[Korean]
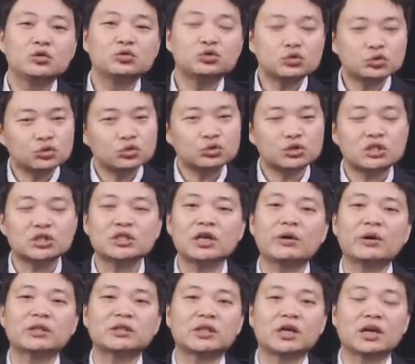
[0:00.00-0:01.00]
훑고
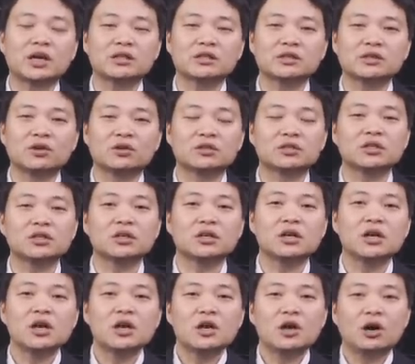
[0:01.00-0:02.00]
지나왔다라는
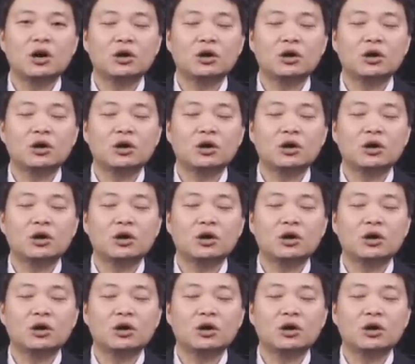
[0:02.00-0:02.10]
것을